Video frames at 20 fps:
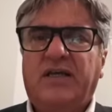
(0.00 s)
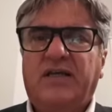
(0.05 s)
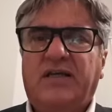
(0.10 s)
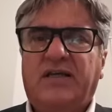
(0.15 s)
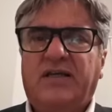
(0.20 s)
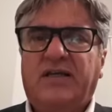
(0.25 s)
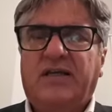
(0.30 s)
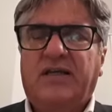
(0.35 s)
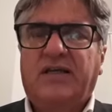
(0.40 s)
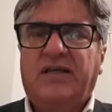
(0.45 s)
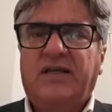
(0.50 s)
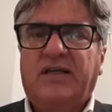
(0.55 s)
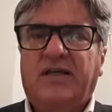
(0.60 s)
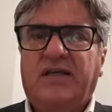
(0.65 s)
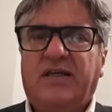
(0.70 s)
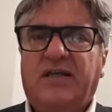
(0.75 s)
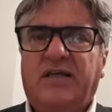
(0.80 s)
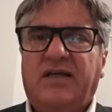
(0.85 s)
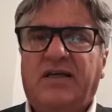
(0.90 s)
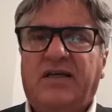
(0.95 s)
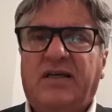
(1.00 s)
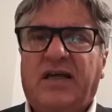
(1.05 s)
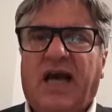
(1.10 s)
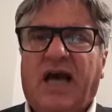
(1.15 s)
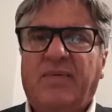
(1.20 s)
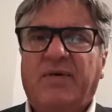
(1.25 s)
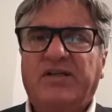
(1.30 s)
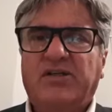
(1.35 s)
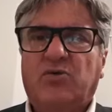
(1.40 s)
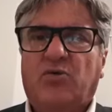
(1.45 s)
E
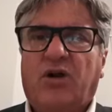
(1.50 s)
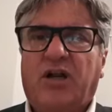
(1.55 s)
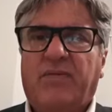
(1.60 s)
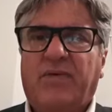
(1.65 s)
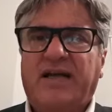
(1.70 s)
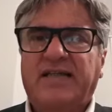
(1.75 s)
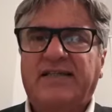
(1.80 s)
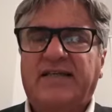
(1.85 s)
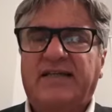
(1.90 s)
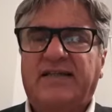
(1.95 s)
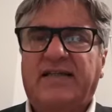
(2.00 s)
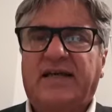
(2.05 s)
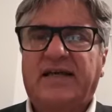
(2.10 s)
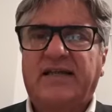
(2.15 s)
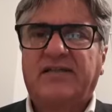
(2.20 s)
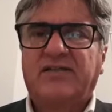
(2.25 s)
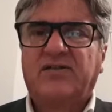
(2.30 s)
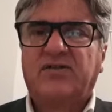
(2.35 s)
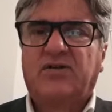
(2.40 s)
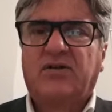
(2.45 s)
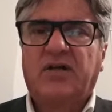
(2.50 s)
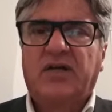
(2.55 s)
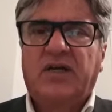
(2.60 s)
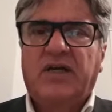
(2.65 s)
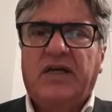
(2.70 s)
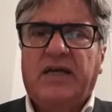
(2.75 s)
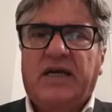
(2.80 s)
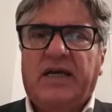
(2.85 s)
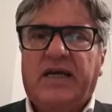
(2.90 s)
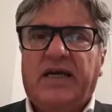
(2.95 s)
Ames Scuola Basket Arezzo
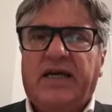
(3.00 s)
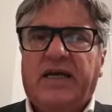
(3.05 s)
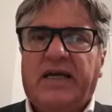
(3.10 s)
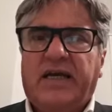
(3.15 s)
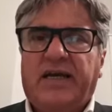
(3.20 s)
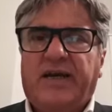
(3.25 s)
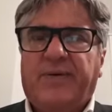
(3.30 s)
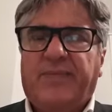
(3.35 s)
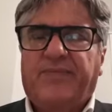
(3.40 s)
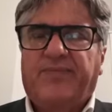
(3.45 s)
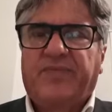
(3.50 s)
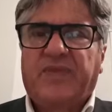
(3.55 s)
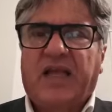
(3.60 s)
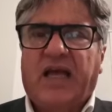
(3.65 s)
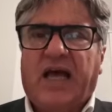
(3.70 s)
eh,